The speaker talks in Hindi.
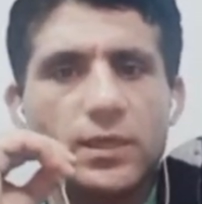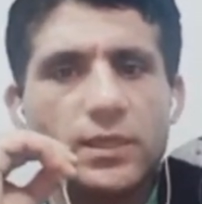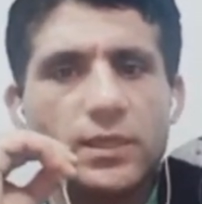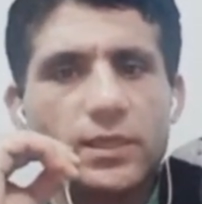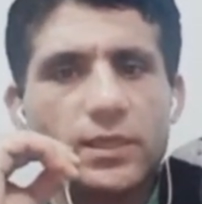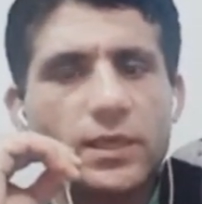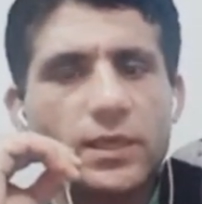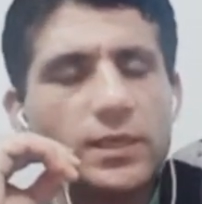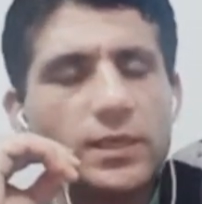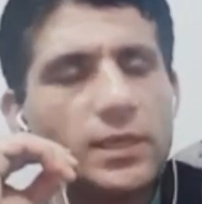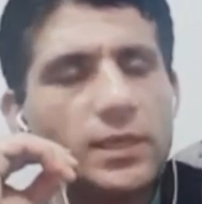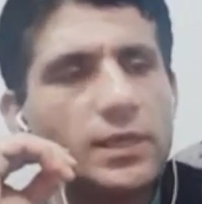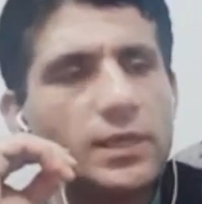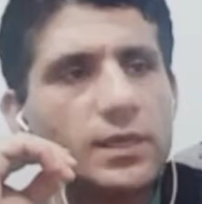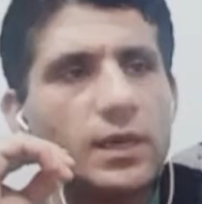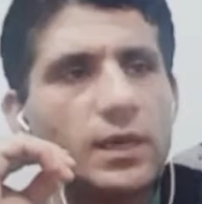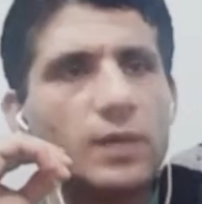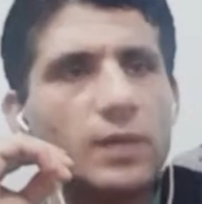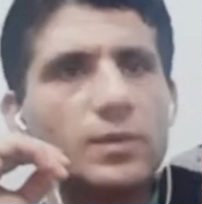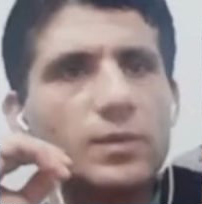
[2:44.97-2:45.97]
इनका यही
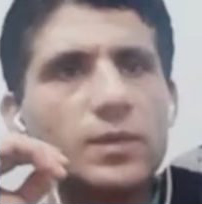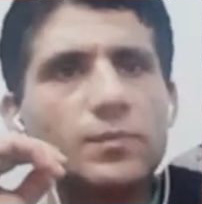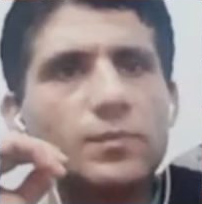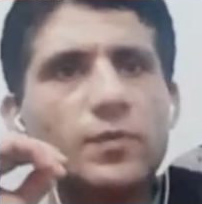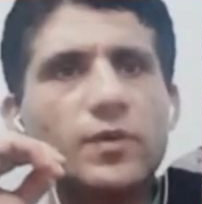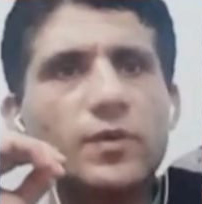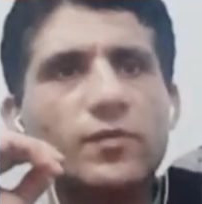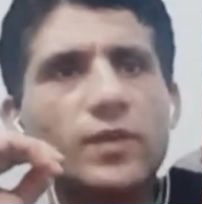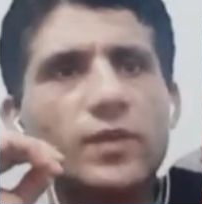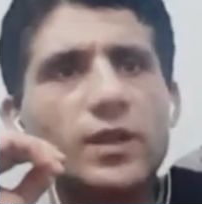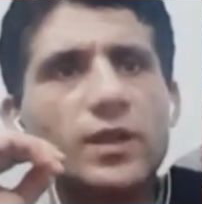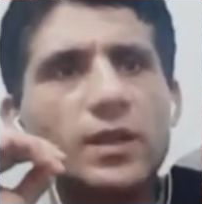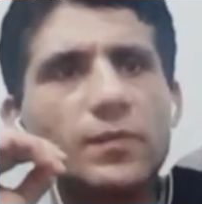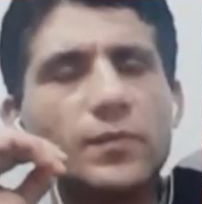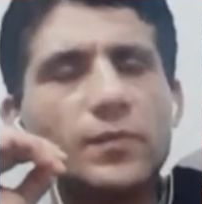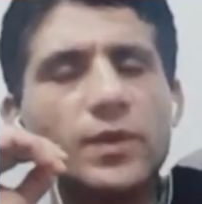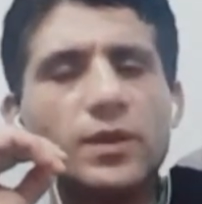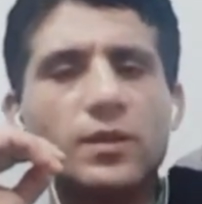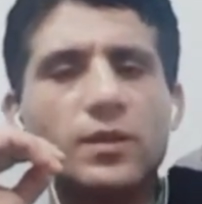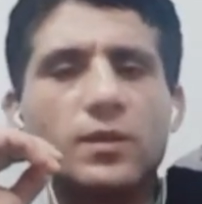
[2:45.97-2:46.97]
काम है पर वरना
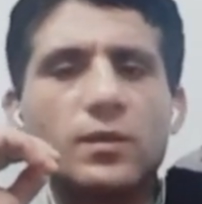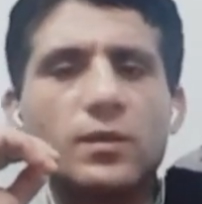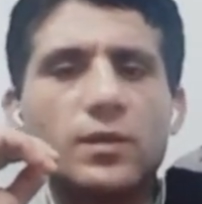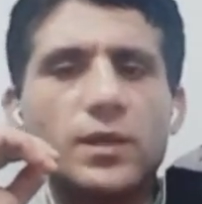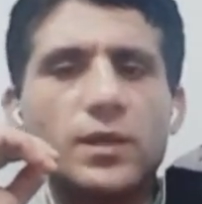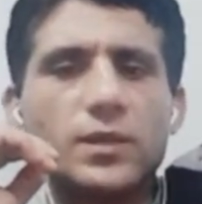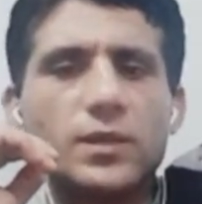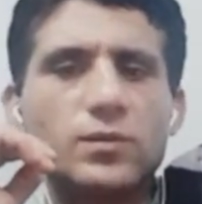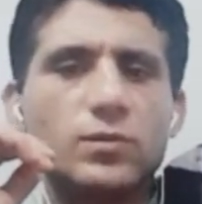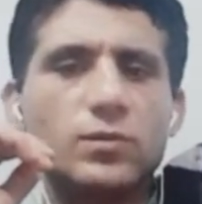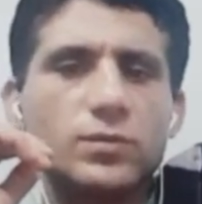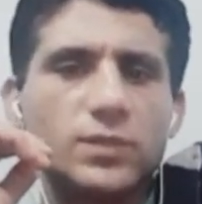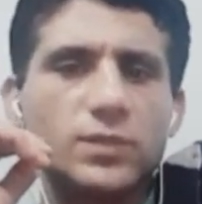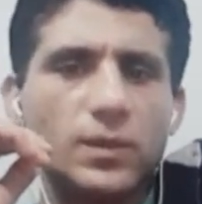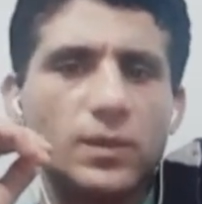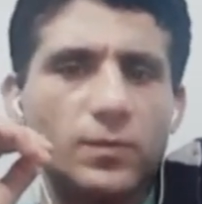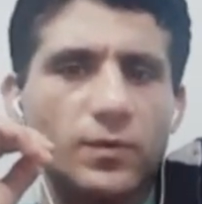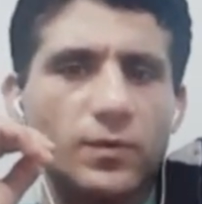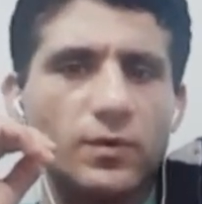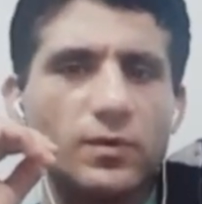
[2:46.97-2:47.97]
फिर इनको
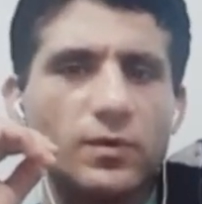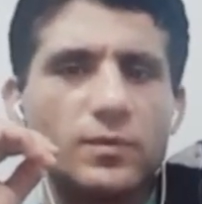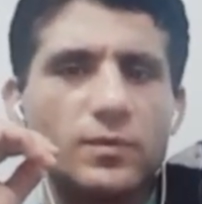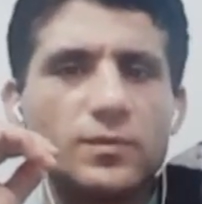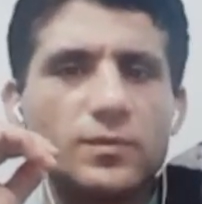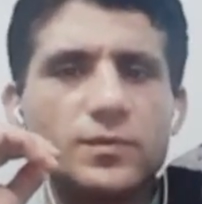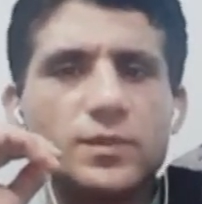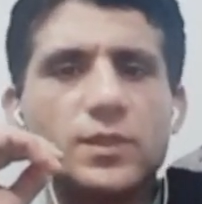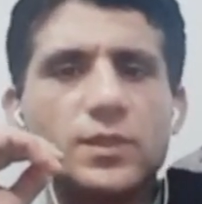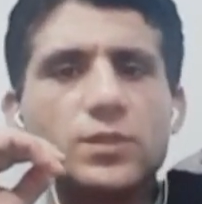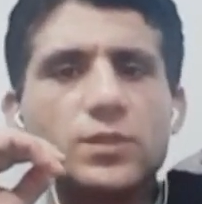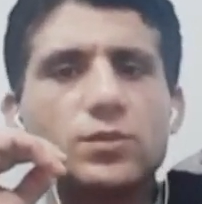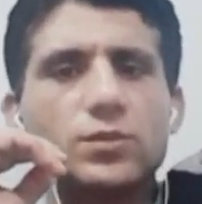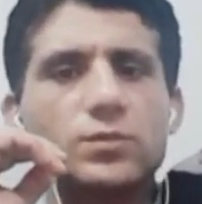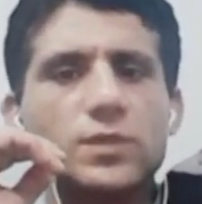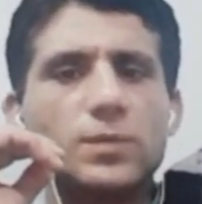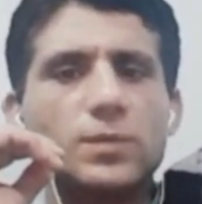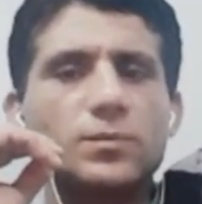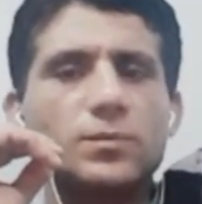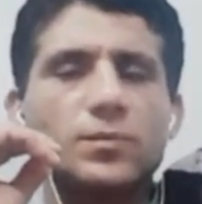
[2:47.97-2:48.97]
सब ये जो
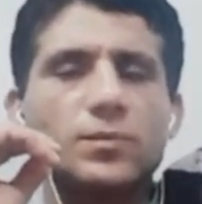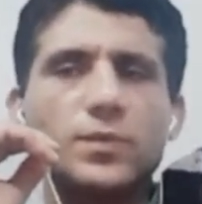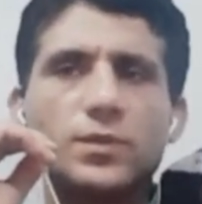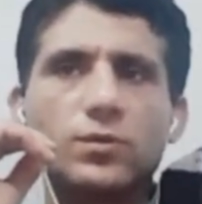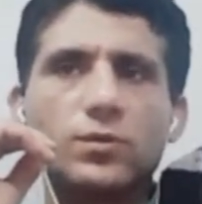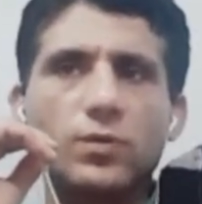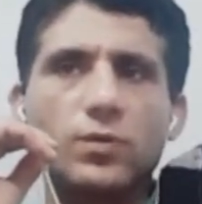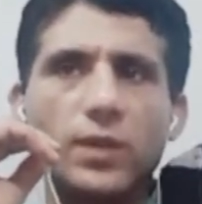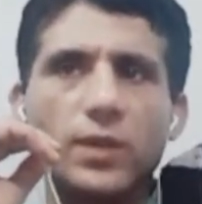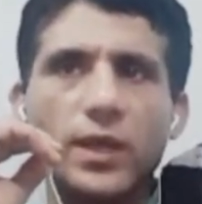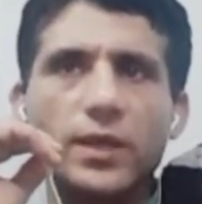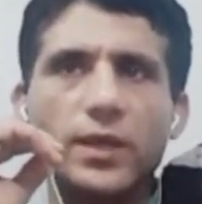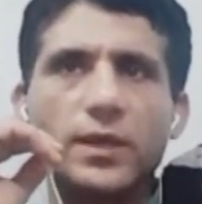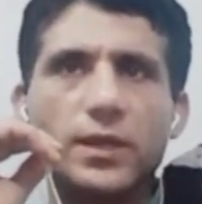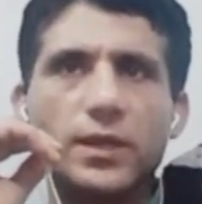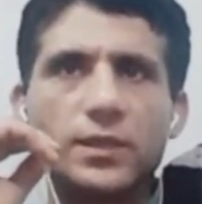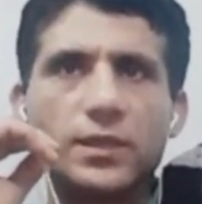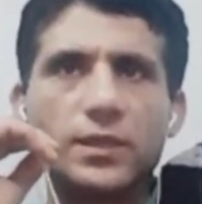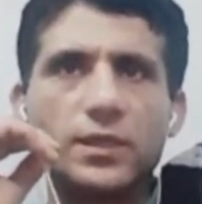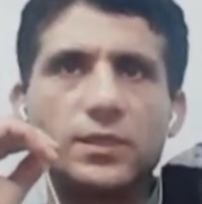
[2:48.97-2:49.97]
सब इनको लाइक
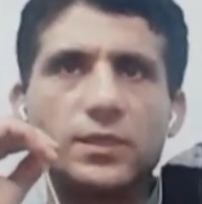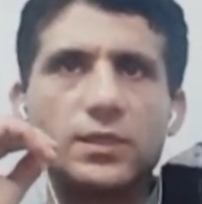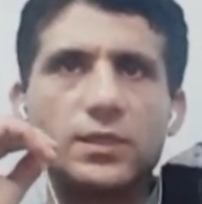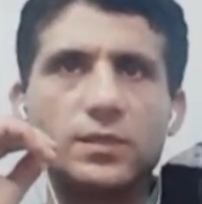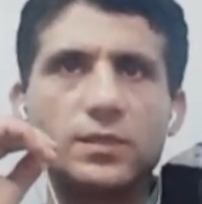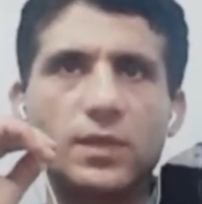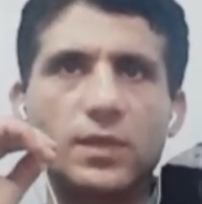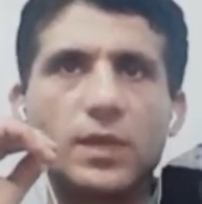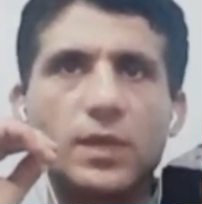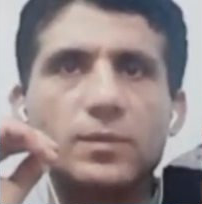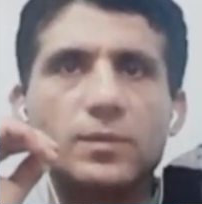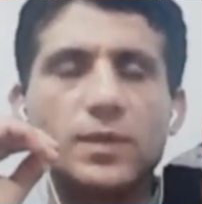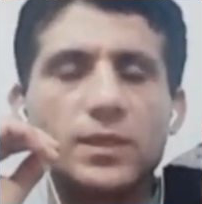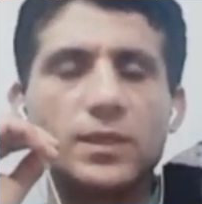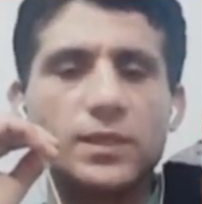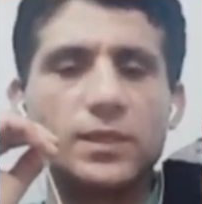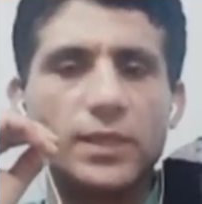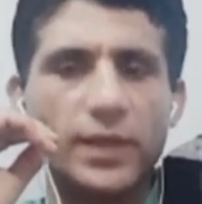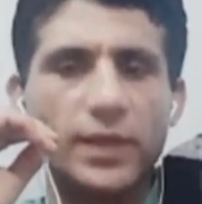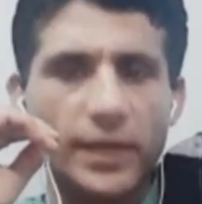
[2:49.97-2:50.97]
करते सब्सक्राइब
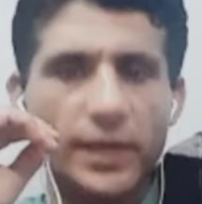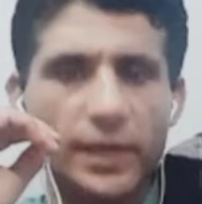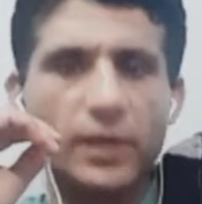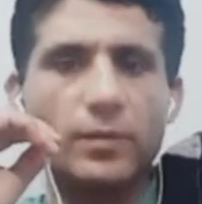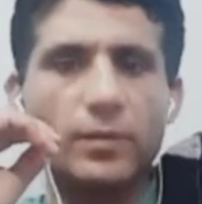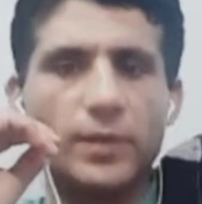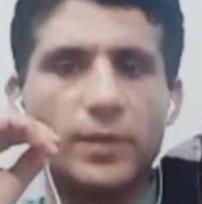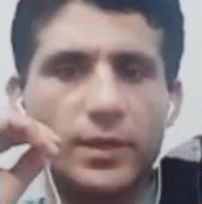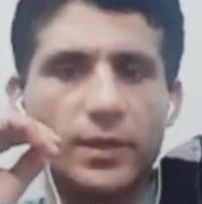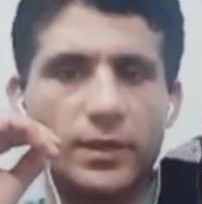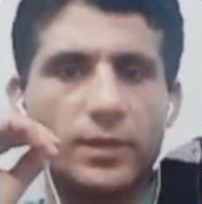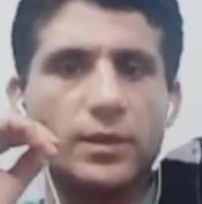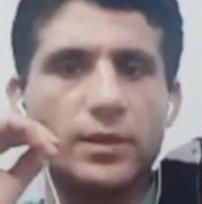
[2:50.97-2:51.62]
करते इंडिया में